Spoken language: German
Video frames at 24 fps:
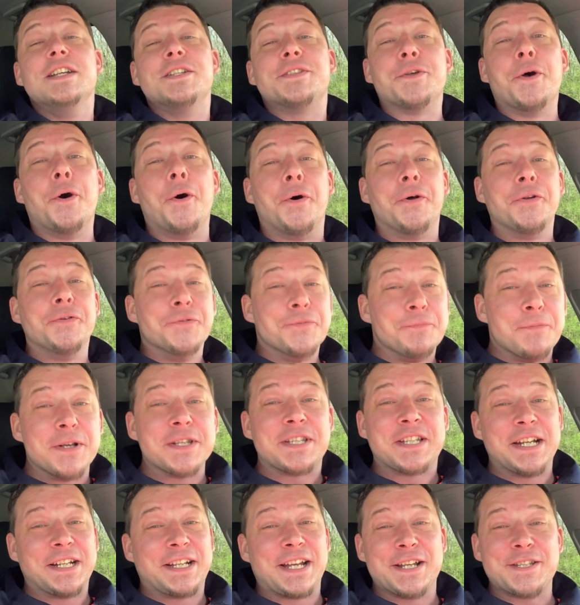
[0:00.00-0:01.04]
So, und nun
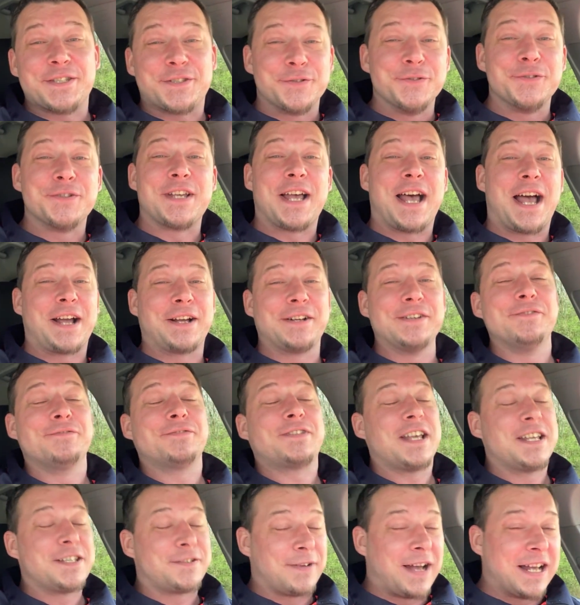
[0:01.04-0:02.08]
muss ich dazu sagen,
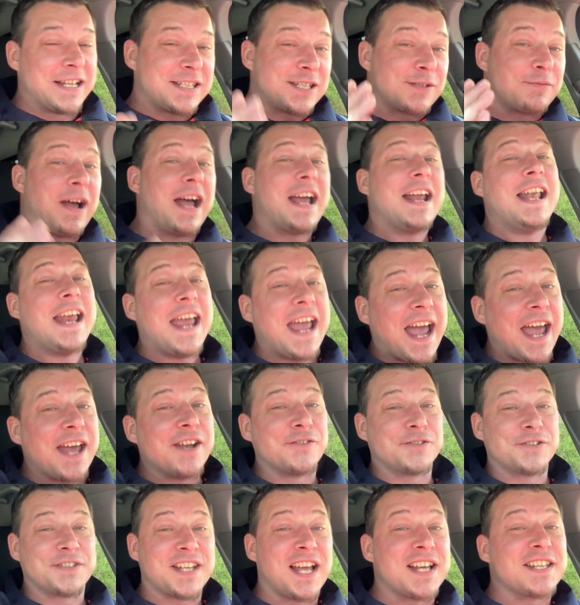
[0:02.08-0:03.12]
es waren zwei
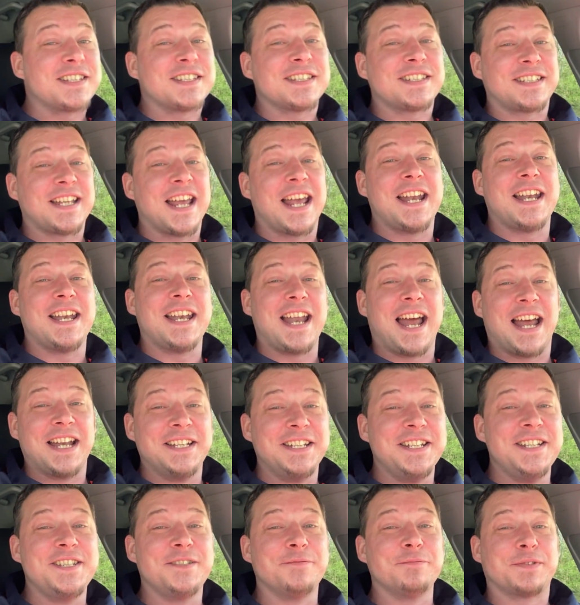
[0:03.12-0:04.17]
Lehrrettungsassistenten an
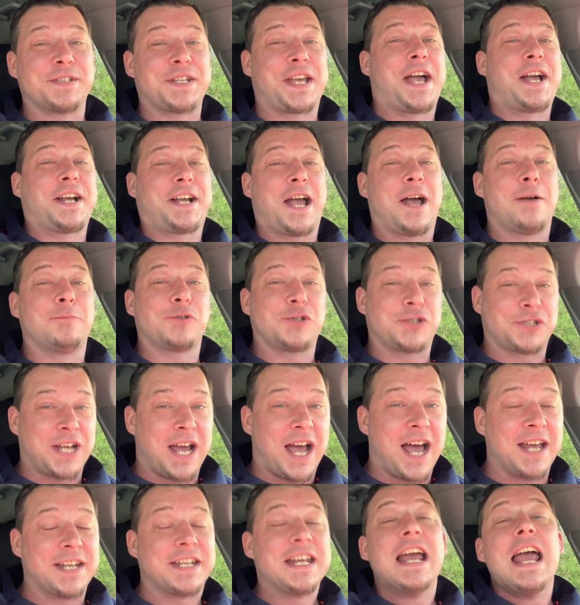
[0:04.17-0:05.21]
diesem Tag am
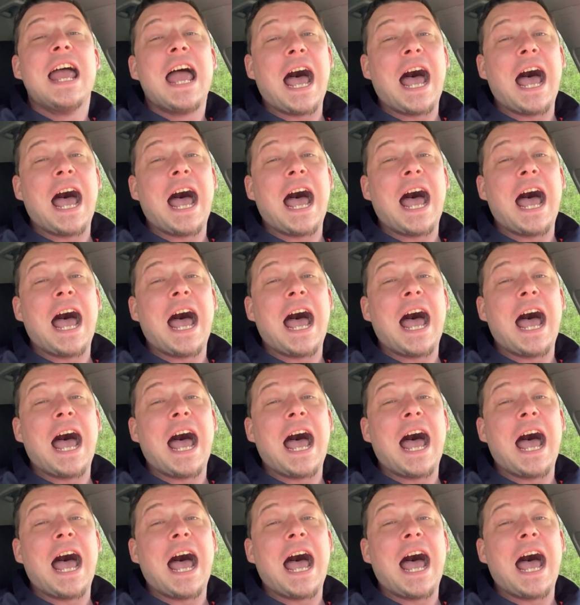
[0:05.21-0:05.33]
Start.